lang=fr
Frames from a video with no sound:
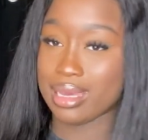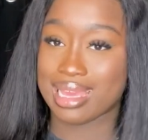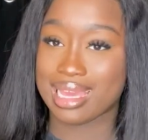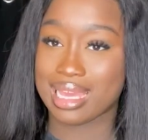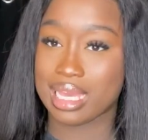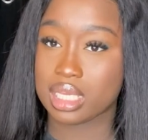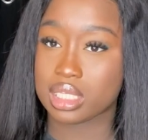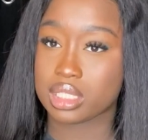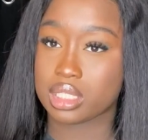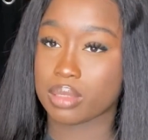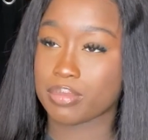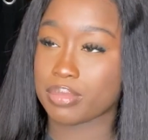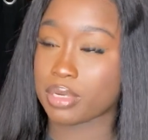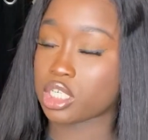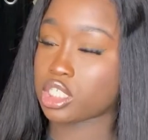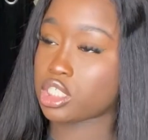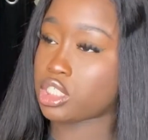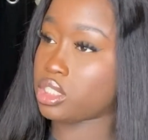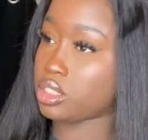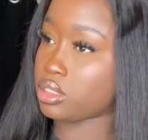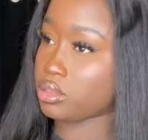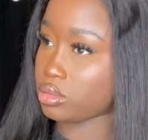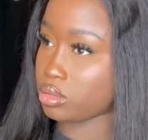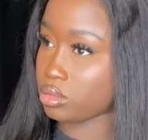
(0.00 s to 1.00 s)
Et c'est
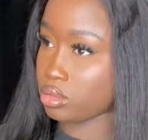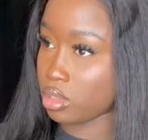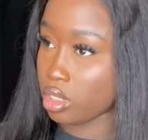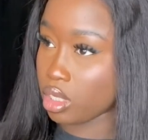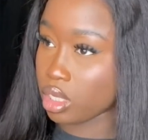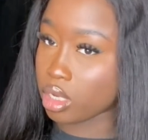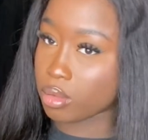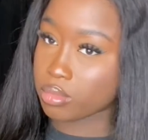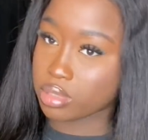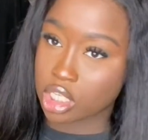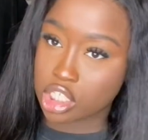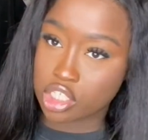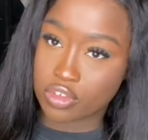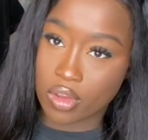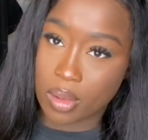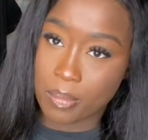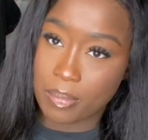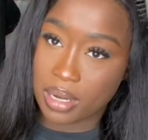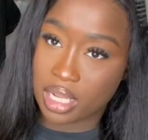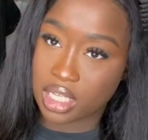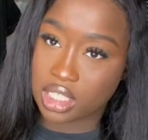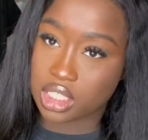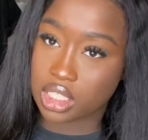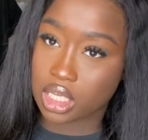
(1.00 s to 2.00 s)
parti. Comme ça je vais
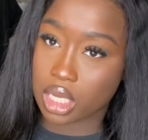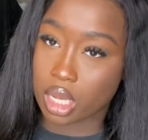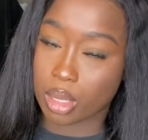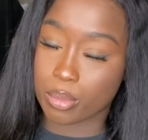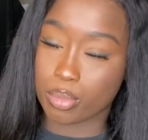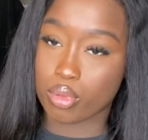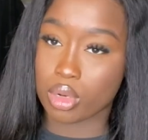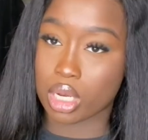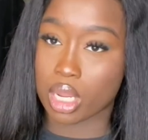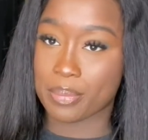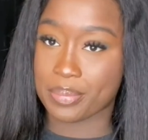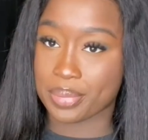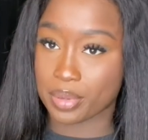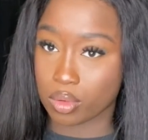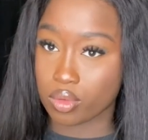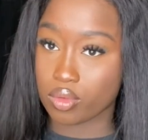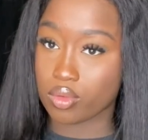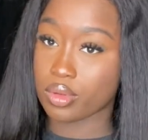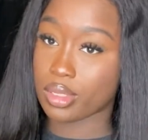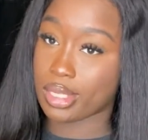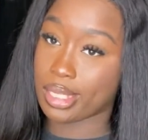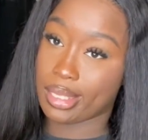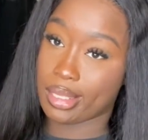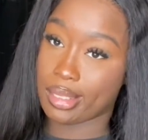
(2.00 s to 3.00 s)
aplatir un peu la
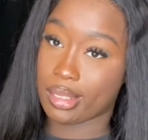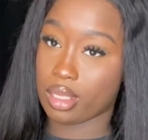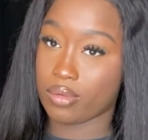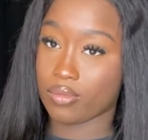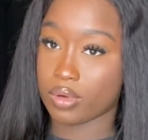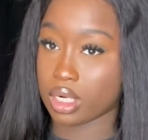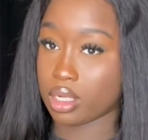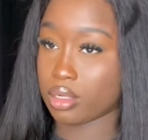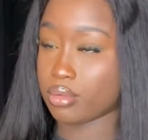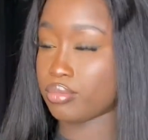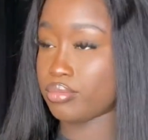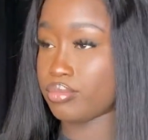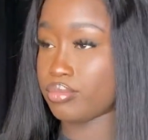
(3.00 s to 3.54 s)
perruque et voilà.